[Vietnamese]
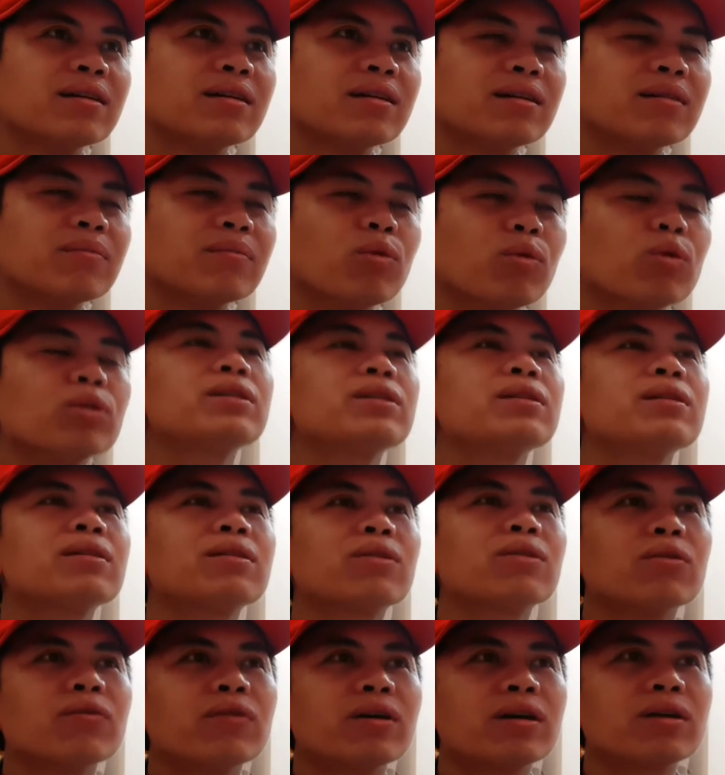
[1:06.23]
à, mua trước
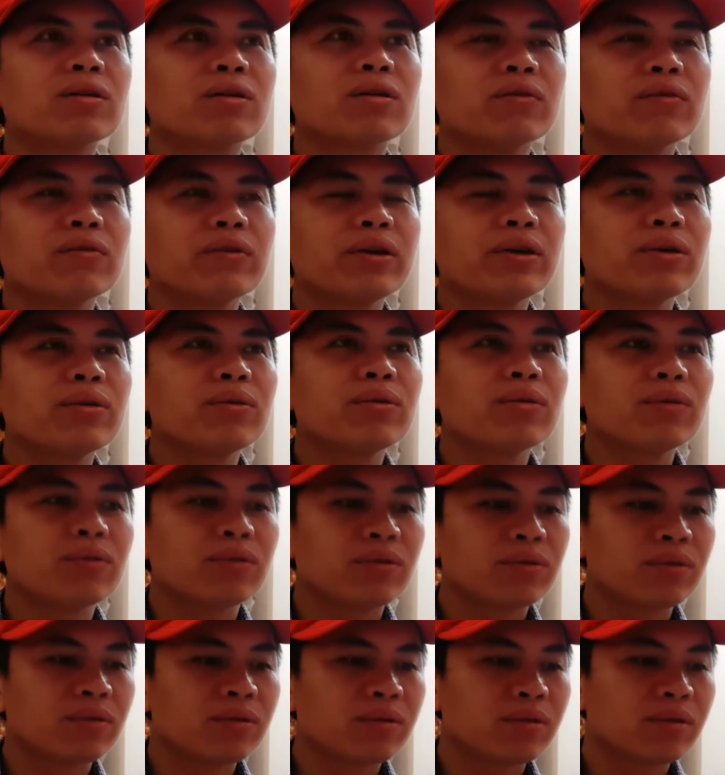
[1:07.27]
cổ phần cổ phiếu
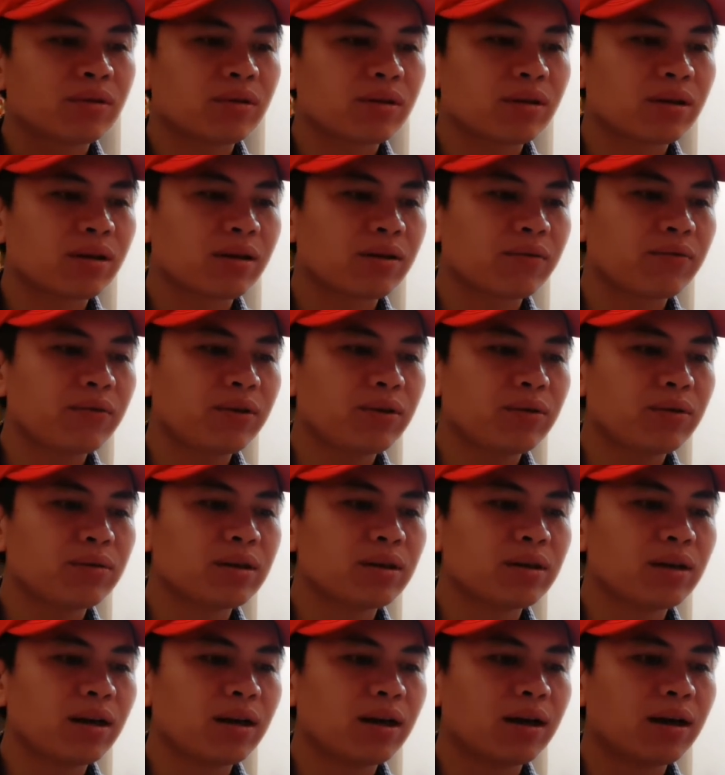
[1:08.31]
hoặc là ví dụ
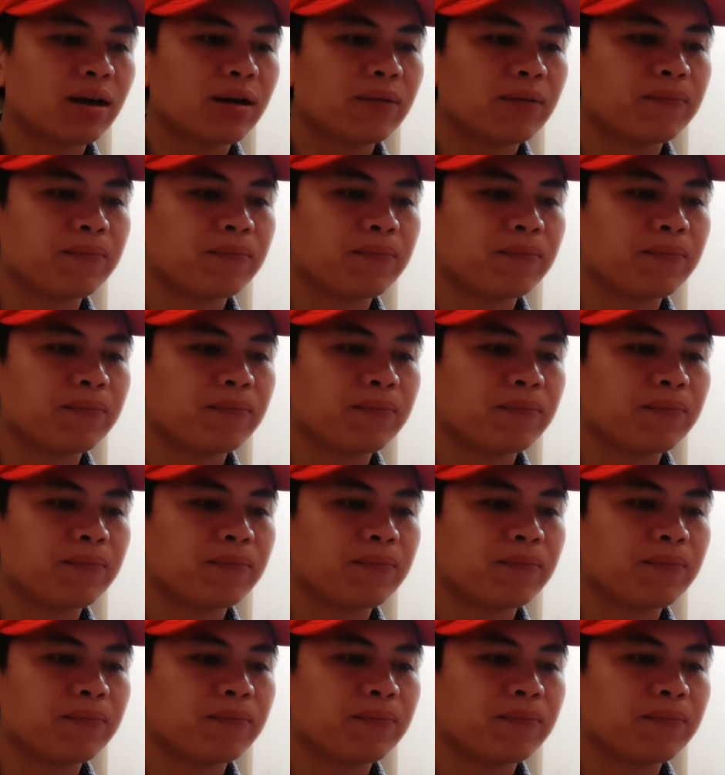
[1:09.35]
như là